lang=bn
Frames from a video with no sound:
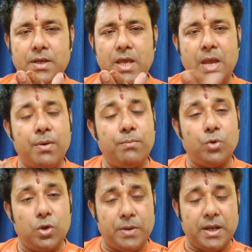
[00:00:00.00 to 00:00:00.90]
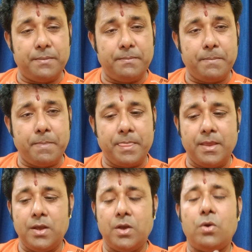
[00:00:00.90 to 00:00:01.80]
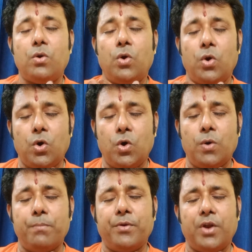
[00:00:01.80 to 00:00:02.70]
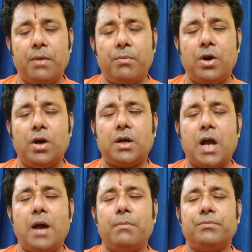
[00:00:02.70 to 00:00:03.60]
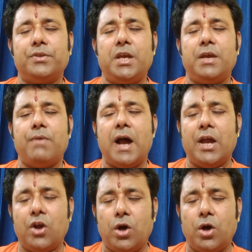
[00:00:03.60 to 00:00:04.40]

এবং বলবেন ওম নম কাম দেবায়